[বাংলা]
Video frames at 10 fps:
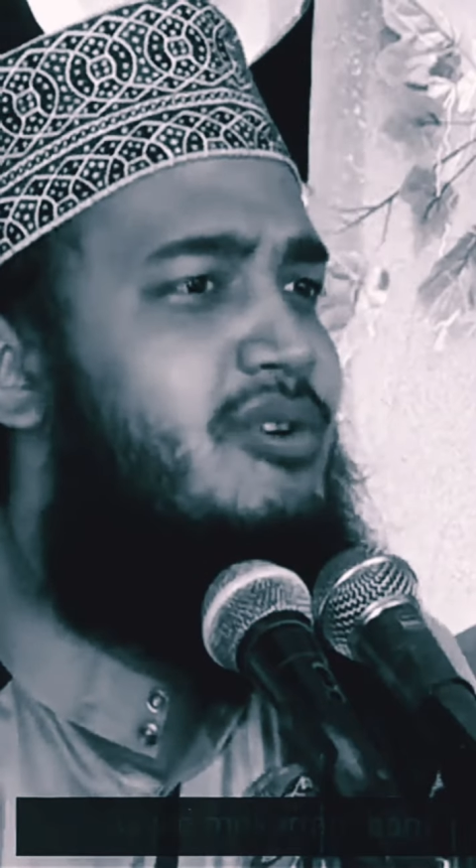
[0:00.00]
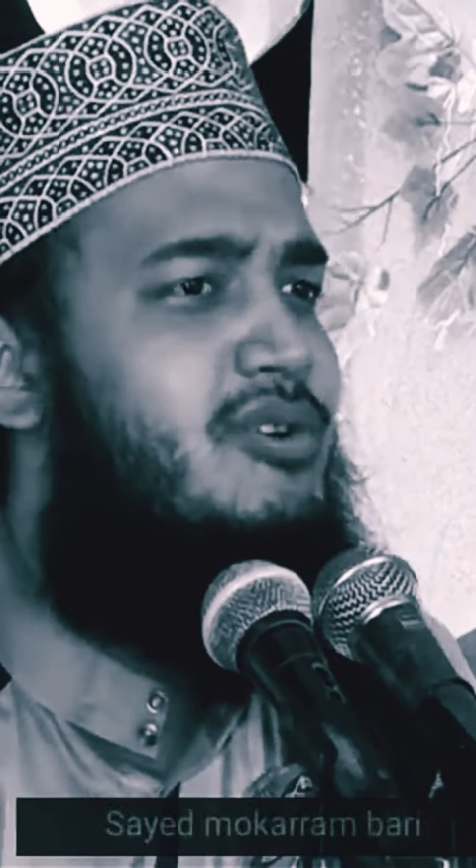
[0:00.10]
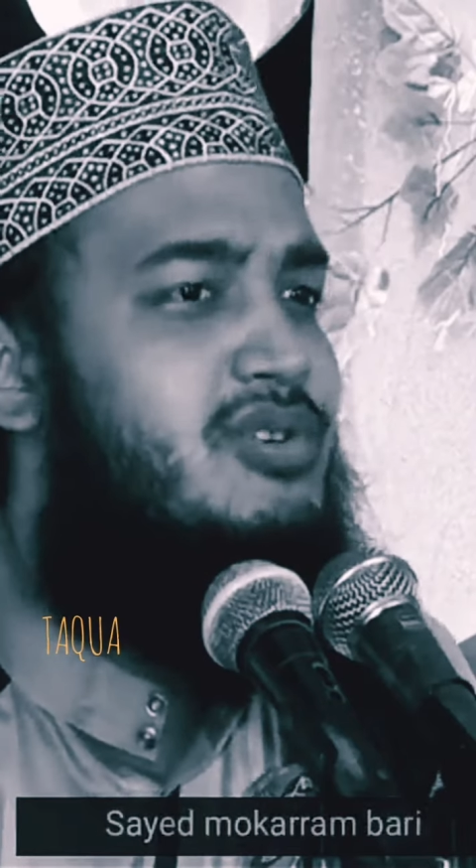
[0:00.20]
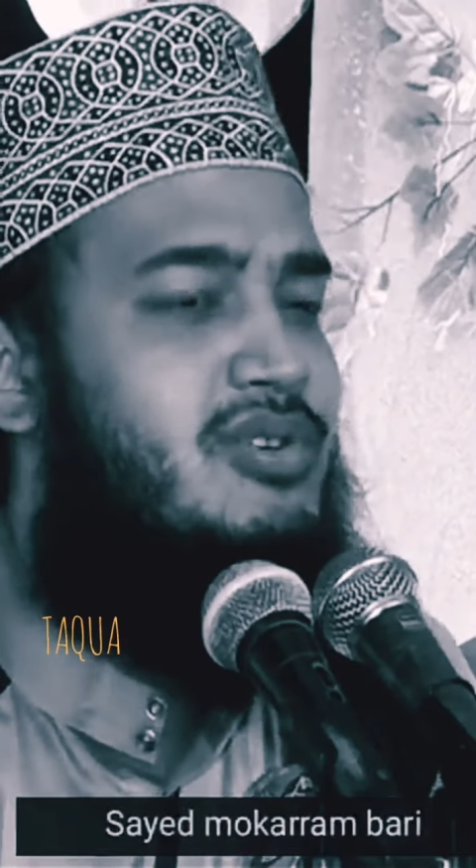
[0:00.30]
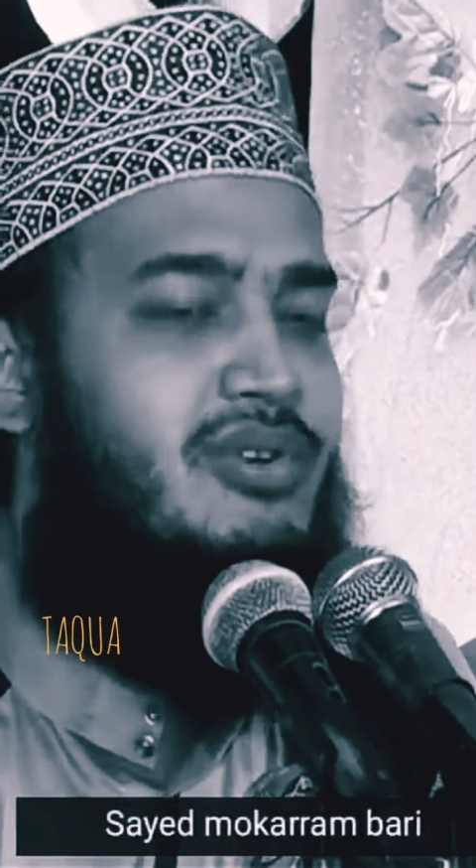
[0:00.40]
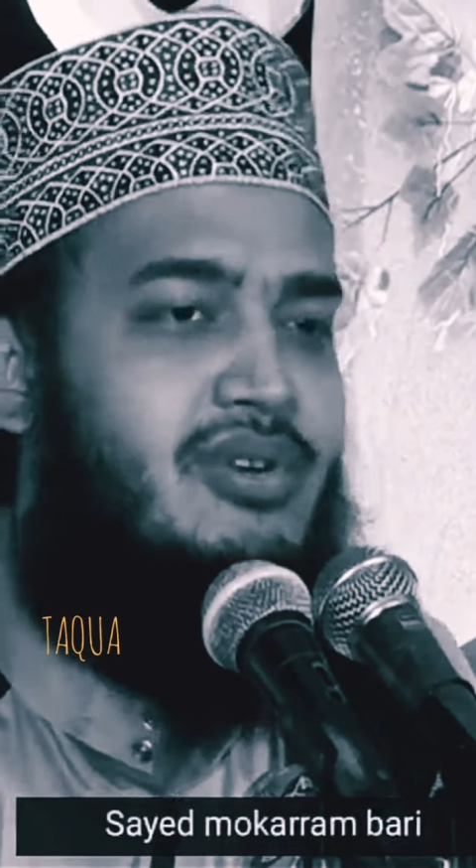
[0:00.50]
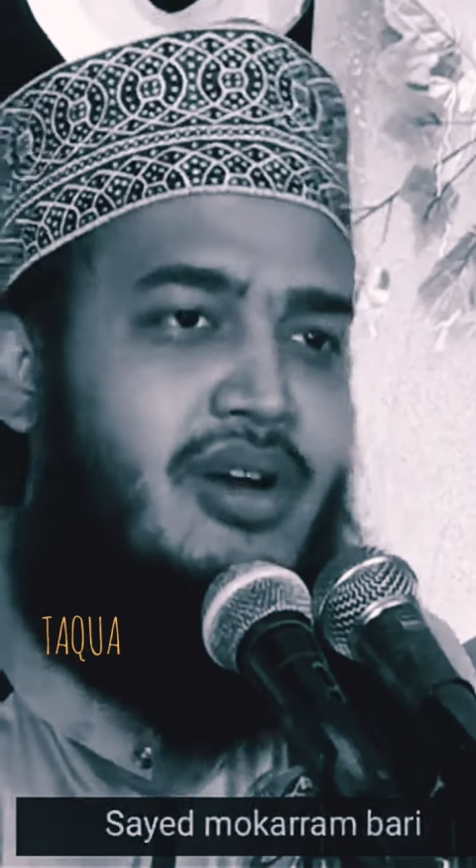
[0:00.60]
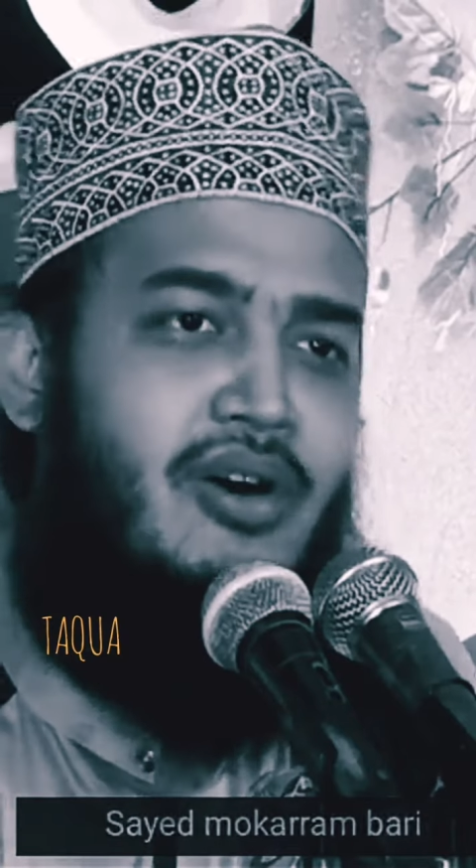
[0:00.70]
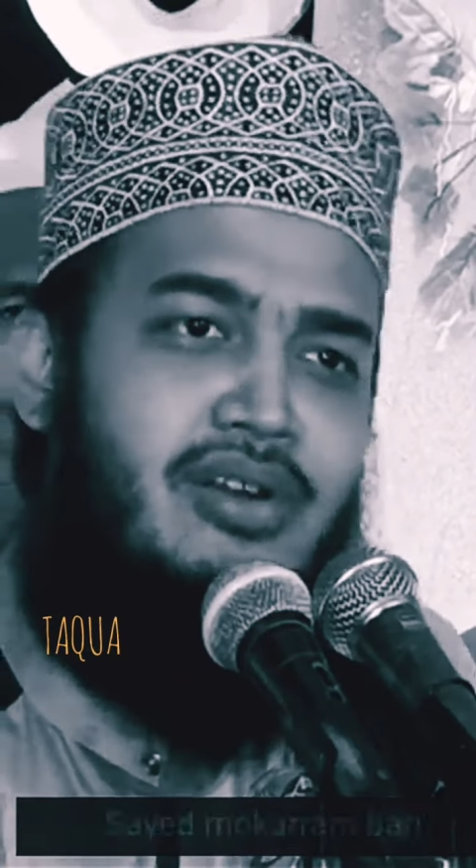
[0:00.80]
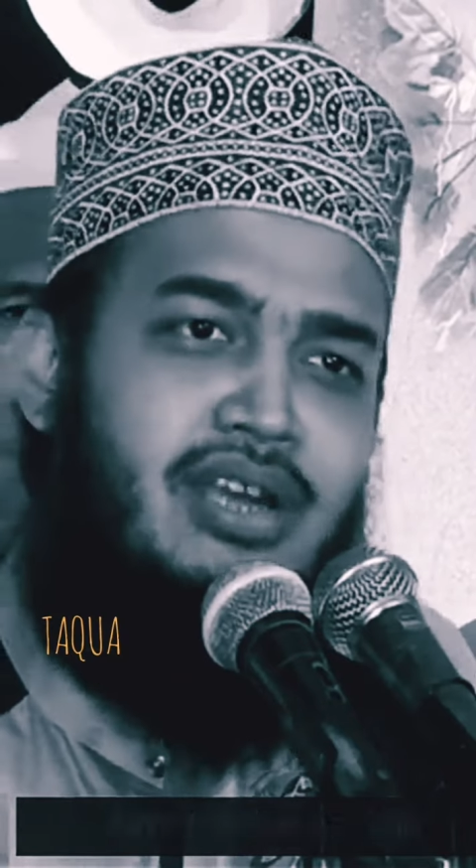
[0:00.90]
কষ্ট
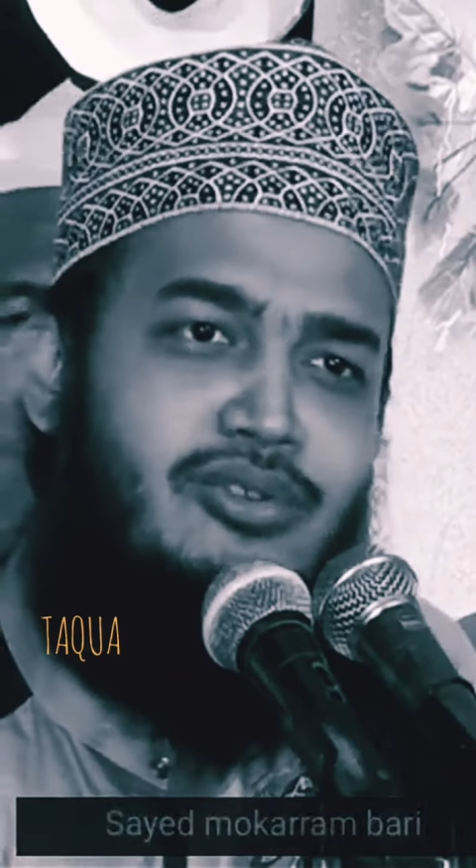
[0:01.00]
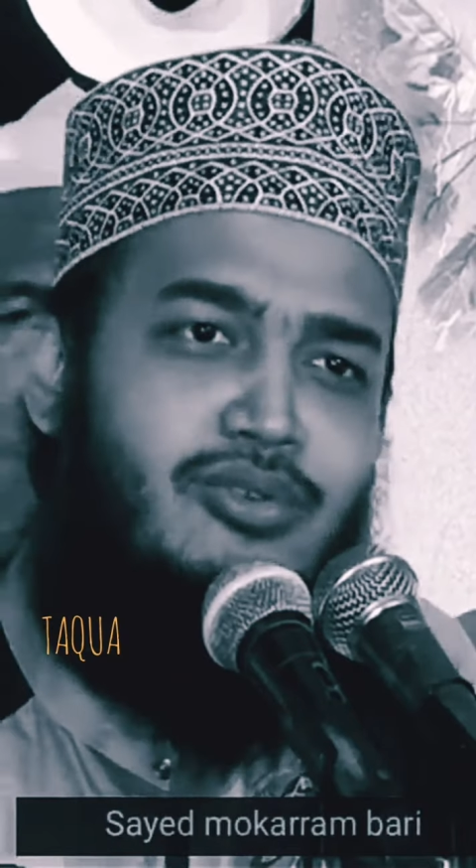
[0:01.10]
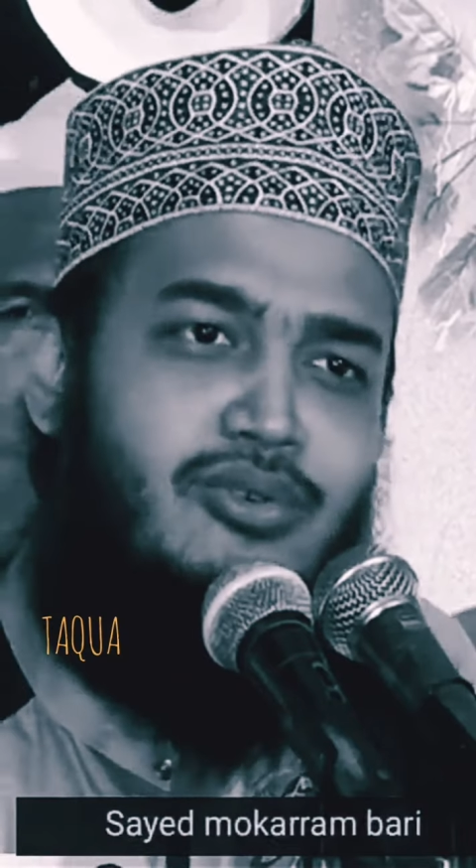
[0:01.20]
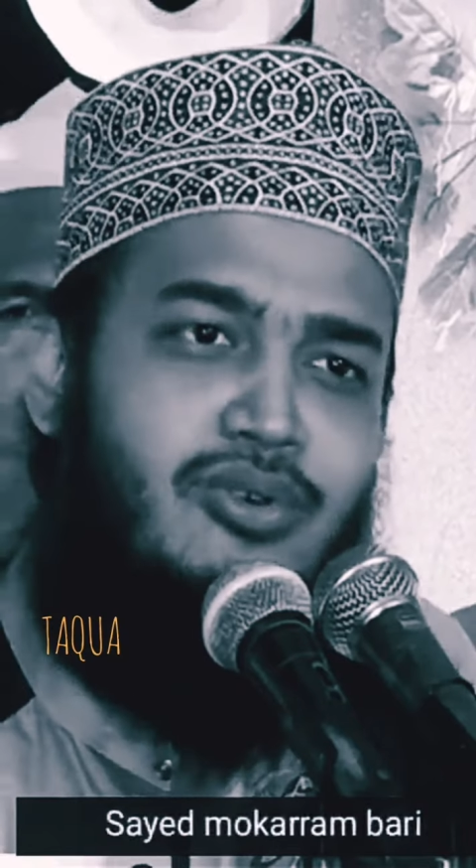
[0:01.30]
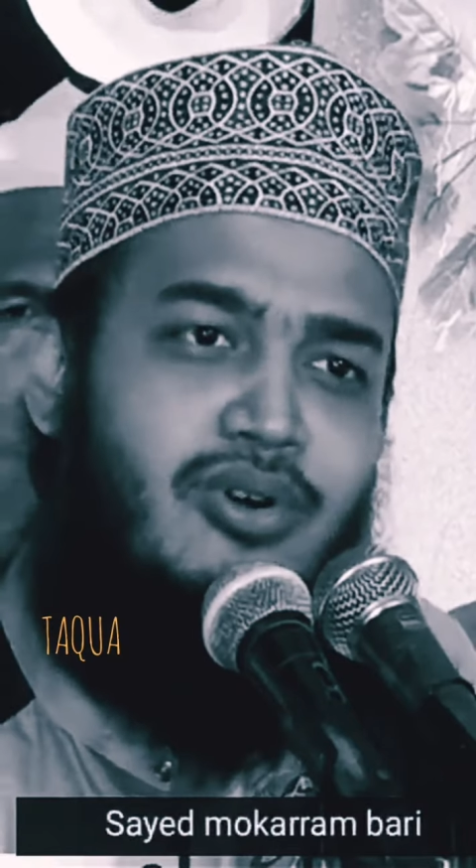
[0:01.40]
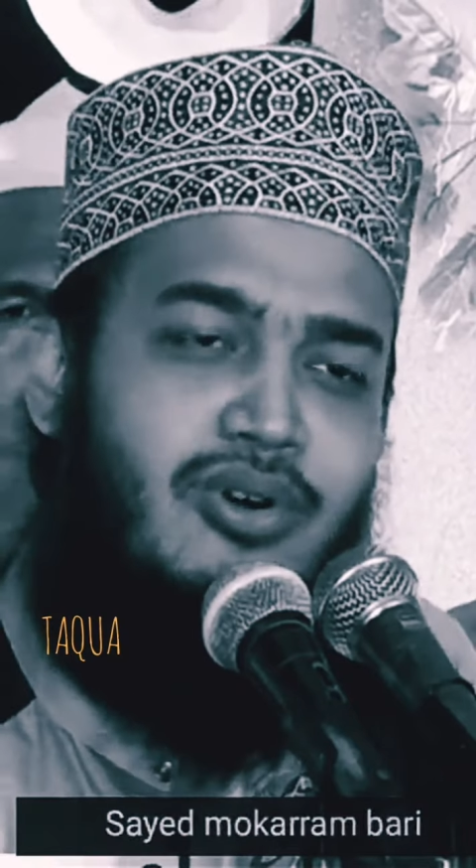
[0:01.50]
অনেক দুঃখ